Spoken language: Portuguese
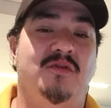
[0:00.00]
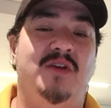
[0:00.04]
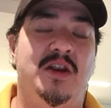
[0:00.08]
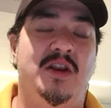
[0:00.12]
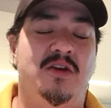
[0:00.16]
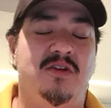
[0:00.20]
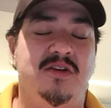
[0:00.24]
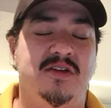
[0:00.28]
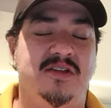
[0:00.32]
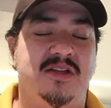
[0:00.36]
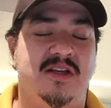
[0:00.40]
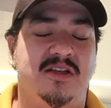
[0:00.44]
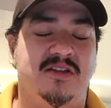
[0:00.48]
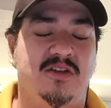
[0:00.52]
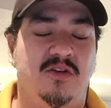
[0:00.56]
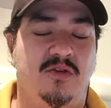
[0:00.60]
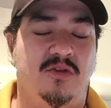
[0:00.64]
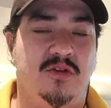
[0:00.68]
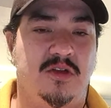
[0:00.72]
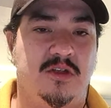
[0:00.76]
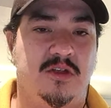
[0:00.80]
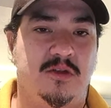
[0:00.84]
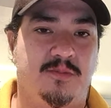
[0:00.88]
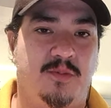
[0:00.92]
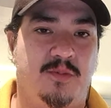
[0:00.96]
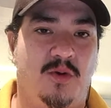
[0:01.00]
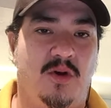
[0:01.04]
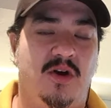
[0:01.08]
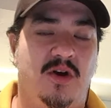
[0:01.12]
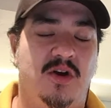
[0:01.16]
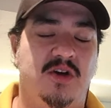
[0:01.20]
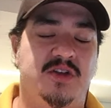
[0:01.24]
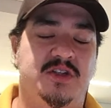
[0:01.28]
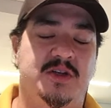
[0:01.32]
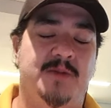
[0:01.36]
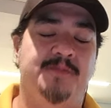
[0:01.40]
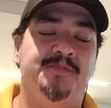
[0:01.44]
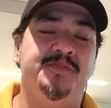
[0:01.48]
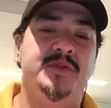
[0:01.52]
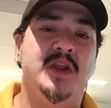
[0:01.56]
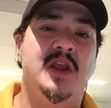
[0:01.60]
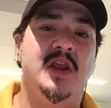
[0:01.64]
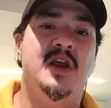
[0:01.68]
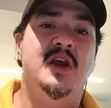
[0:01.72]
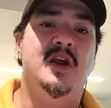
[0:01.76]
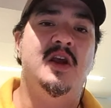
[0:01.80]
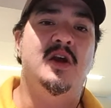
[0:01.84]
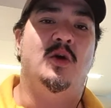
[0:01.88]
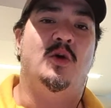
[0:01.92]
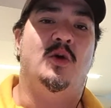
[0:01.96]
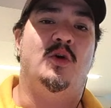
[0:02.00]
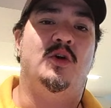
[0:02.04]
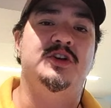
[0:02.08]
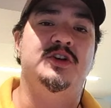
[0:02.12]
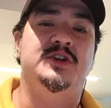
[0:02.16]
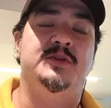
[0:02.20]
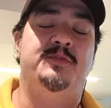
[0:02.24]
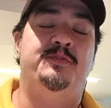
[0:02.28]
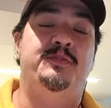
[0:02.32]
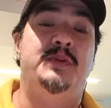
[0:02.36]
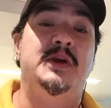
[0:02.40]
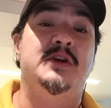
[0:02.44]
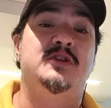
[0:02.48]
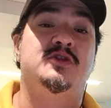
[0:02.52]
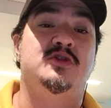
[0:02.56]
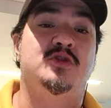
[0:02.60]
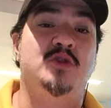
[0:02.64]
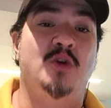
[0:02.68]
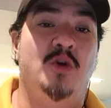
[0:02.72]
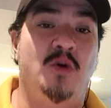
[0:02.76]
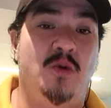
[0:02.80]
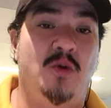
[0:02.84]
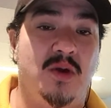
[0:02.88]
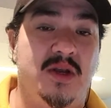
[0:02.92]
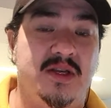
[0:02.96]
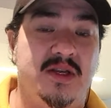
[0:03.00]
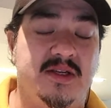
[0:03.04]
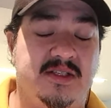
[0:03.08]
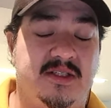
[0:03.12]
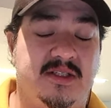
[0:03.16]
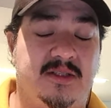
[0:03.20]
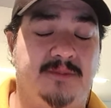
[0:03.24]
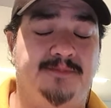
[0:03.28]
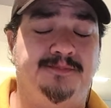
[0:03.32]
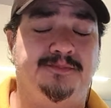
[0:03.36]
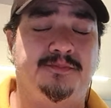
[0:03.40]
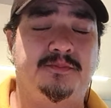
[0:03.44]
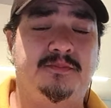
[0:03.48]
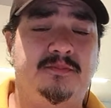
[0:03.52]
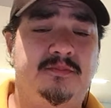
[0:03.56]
valorização do esporte, onde pessoas